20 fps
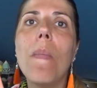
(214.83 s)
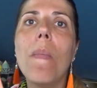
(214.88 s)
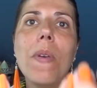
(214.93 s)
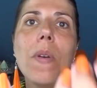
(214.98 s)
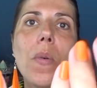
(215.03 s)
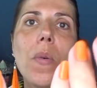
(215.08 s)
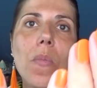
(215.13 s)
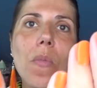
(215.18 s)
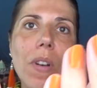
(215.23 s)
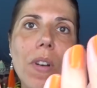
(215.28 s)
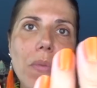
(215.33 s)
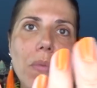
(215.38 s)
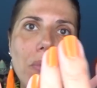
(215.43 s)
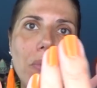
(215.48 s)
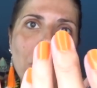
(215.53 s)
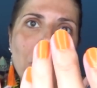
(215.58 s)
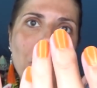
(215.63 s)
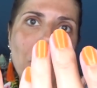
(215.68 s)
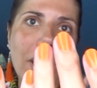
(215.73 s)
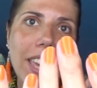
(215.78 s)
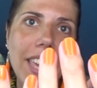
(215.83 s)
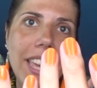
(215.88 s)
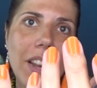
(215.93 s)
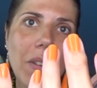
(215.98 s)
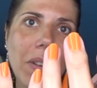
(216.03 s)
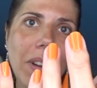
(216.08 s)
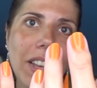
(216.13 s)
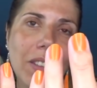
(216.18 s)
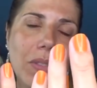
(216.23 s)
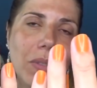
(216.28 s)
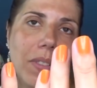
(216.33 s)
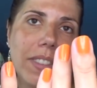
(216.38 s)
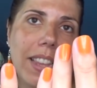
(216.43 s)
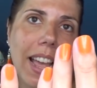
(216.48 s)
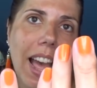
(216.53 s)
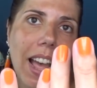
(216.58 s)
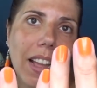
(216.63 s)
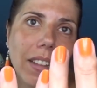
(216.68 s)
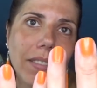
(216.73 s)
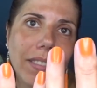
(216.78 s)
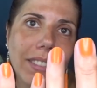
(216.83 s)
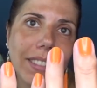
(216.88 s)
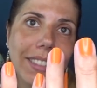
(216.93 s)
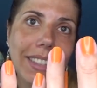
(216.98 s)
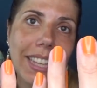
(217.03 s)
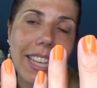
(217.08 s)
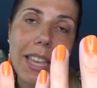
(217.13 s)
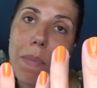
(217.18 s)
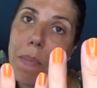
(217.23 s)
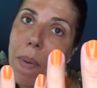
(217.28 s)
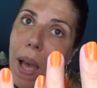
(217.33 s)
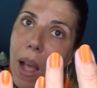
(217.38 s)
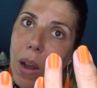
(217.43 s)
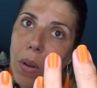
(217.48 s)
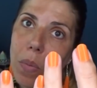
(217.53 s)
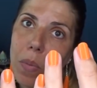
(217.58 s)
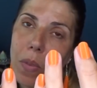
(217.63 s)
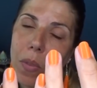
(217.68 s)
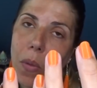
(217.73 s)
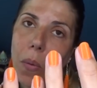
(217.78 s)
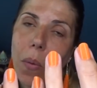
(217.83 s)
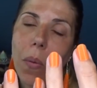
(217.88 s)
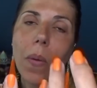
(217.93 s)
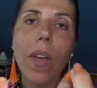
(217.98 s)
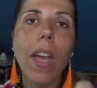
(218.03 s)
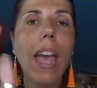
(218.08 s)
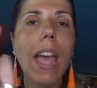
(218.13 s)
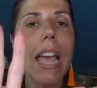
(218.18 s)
mais au moins vous voyez le résultat c'est hyper lumineux,